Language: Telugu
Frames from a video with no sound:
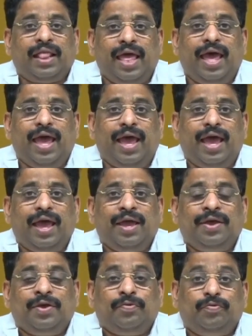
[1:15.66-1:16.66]
అదే
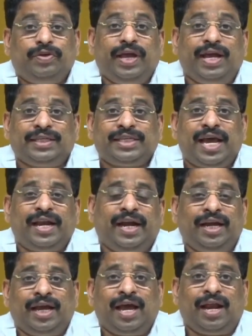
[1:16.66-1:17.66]

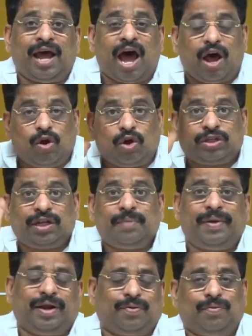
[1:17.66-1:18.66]
విజయసాయిరెడ్డి గారి ఆలోచన
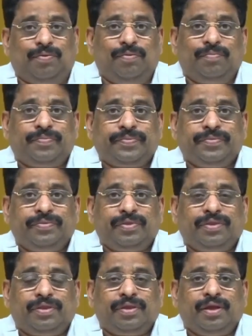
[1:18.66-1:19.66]
మేరకు
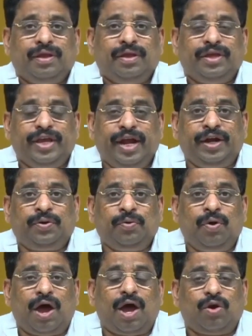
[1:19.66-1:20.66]
ఏ టూ
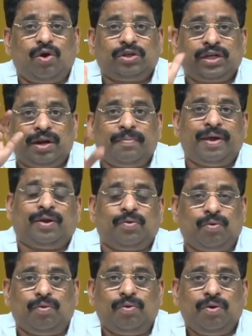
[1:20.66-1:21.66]
ఆలోచన
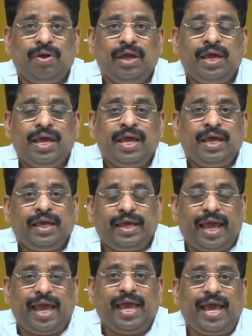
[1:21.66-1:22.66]
మేరకు
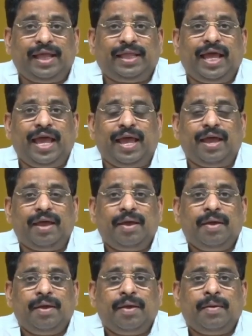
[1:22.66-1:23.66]
ఏ అయితే
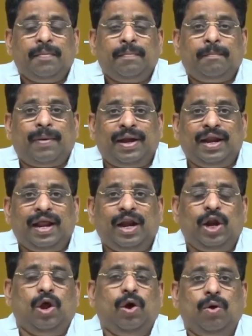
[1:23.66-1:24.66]

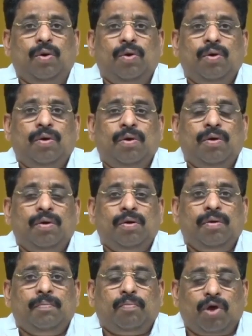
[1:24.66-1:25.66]
పల్లెల్లో
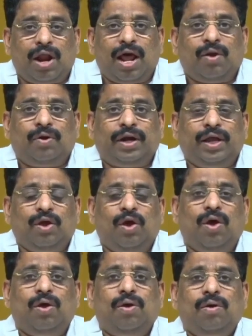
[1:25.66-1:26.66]
పొలాలు
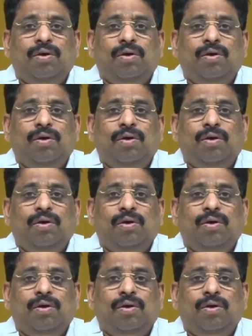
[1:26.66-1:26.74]
ఉంటాయో